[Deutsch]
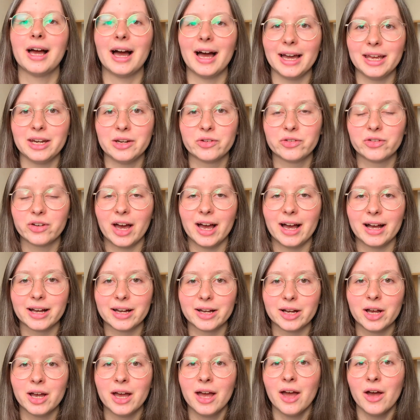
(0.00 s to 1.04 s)
eine
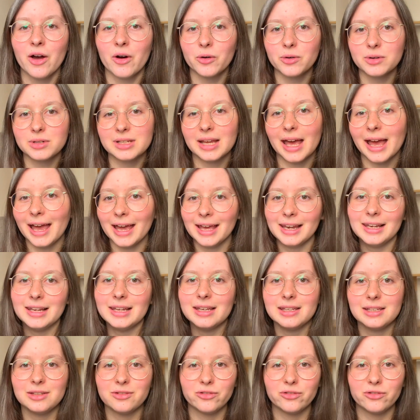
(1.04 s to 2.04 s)
Frage. Und ähnlich